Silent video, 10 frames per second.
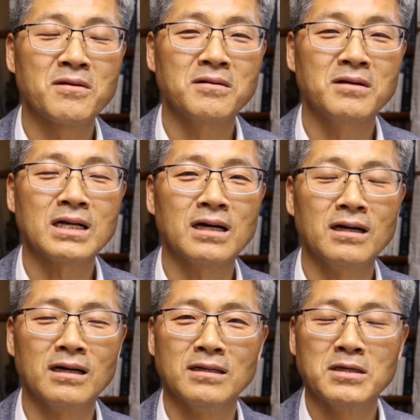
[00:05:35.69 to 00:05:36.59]

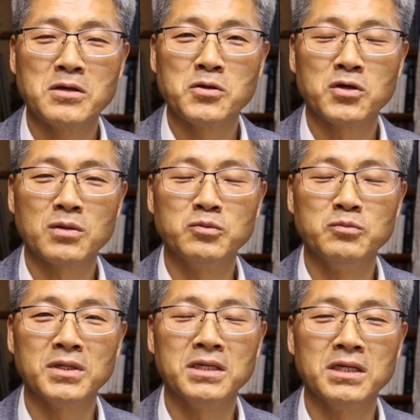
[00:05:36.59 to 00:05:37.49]
그러니까 여기
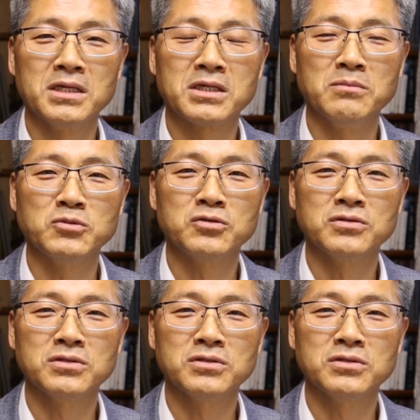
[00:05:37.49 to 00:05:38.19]
분명히 김순승